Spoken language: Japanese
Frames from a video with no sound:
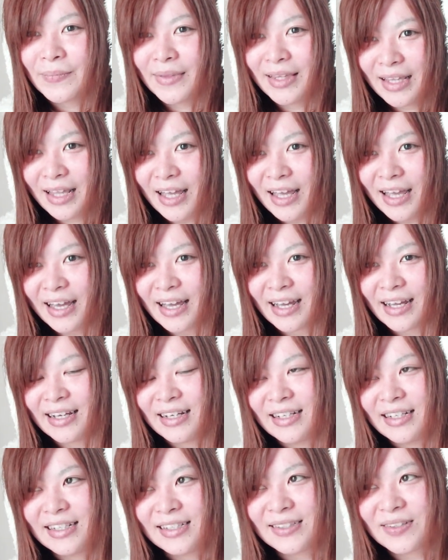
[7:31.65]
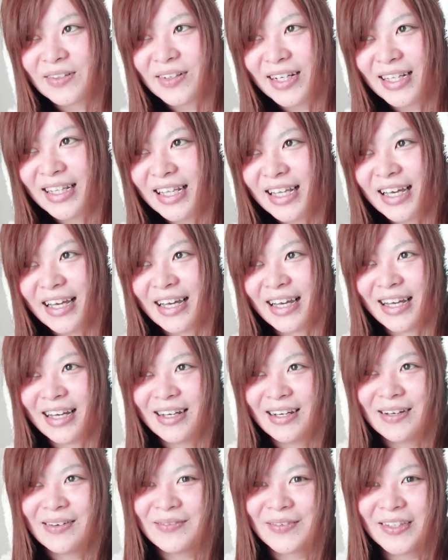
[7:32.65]
のでそれで
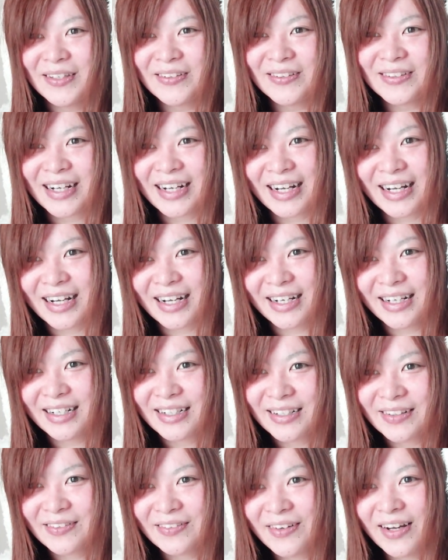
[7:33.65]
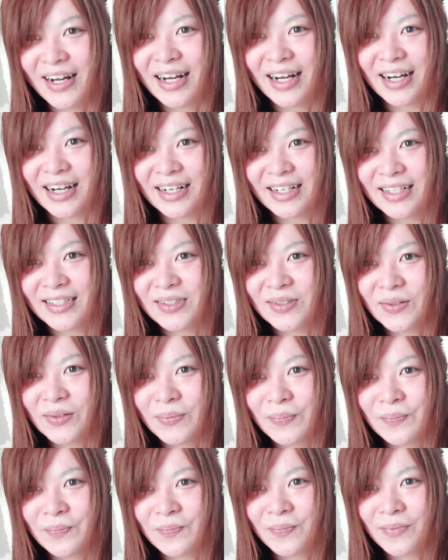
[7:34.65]
ミノーラは一
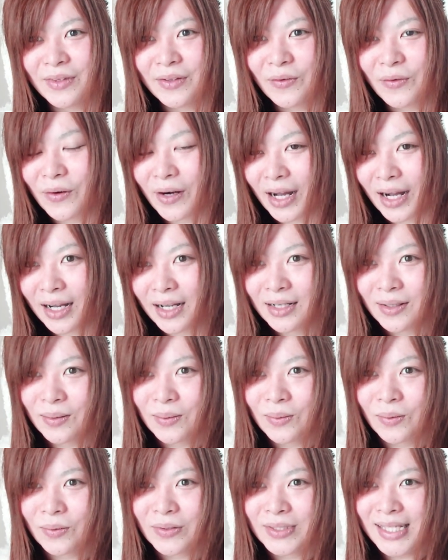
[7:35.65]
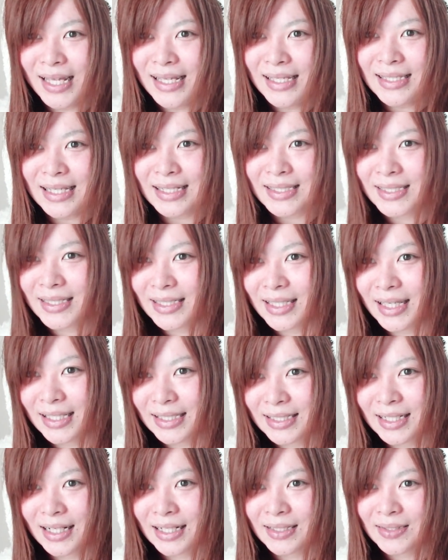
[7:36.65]
応ほらこのセンサーついて
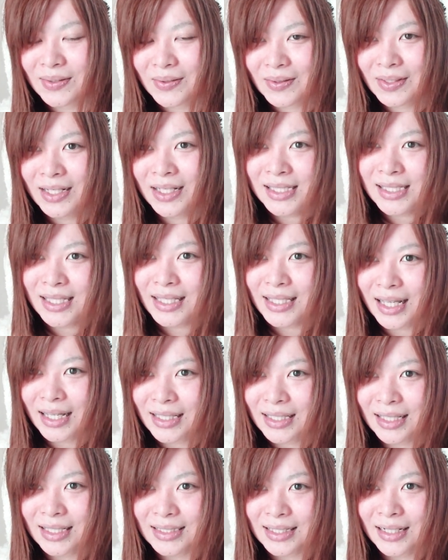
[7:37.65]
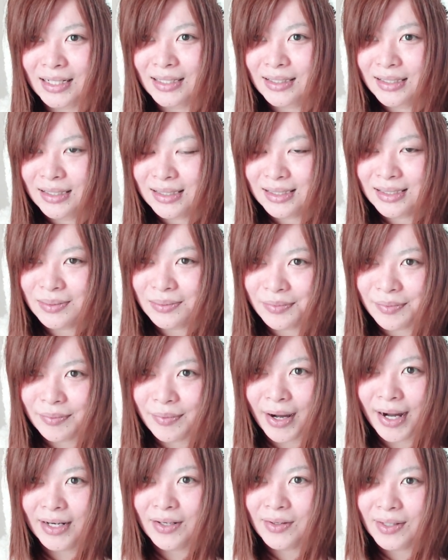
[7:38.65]
んじゃんそのキリたんってさいつも
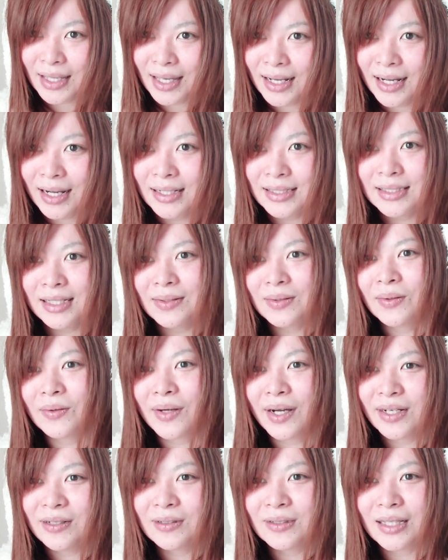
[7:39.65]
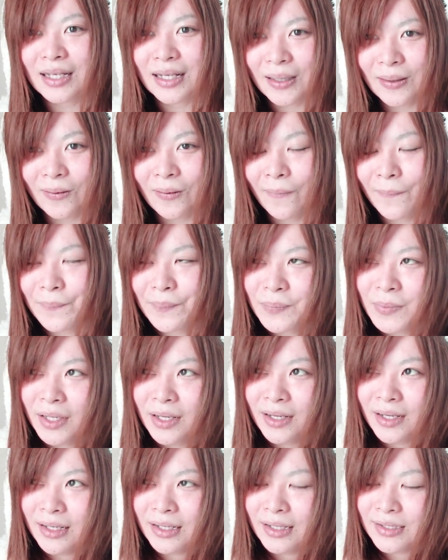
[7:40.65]
周りを警戒してる子がいるんだけど
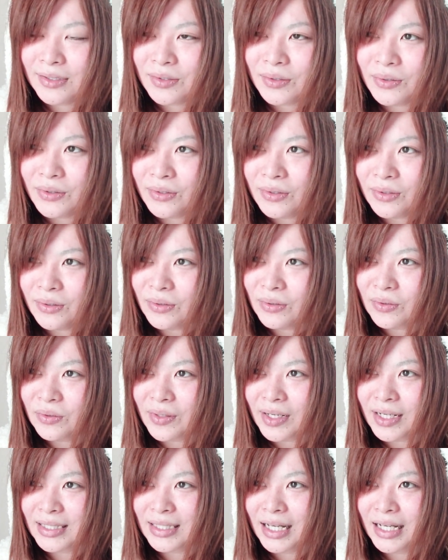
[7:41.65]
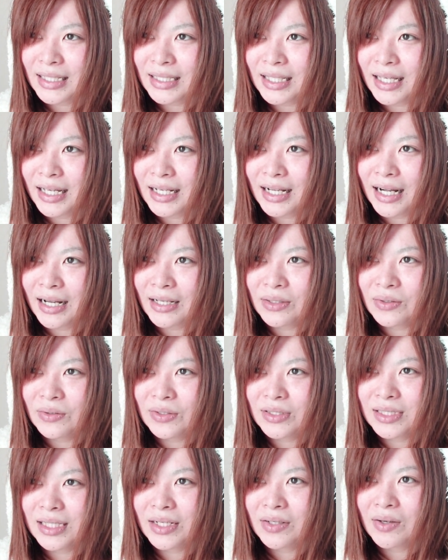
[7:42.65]
その子が大体稼
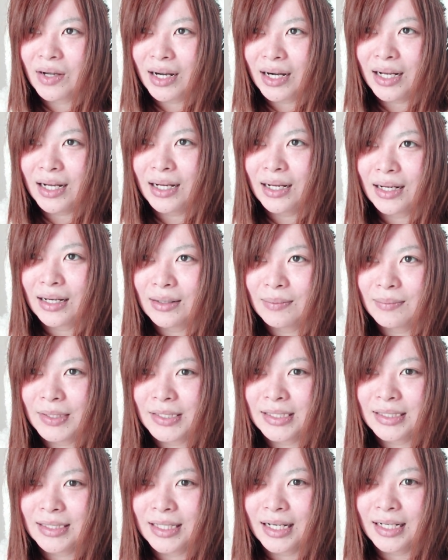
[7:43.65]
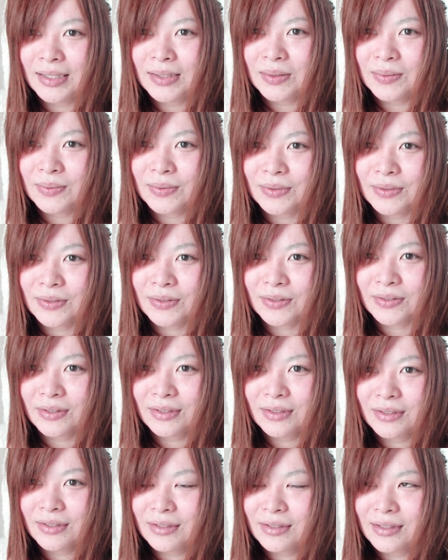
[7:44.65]
働してるから別に大丈
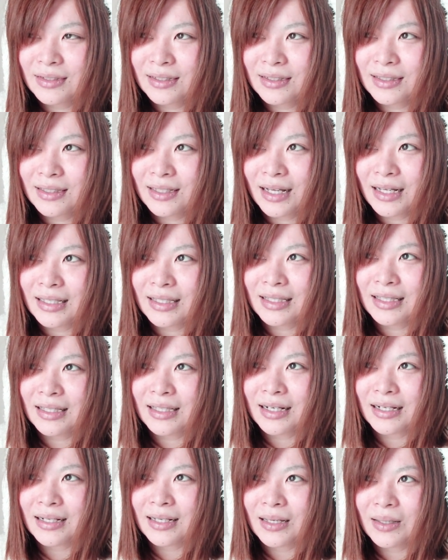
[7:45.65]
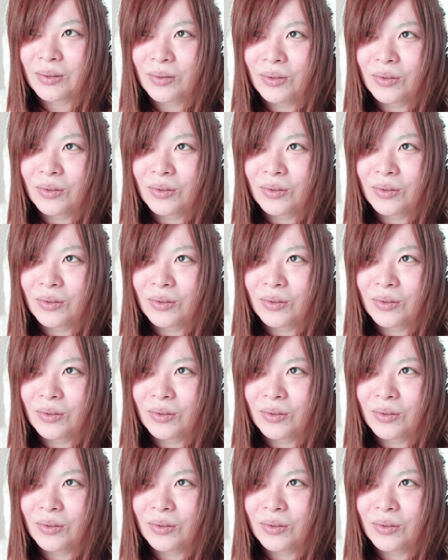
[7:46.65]
夫なんだけ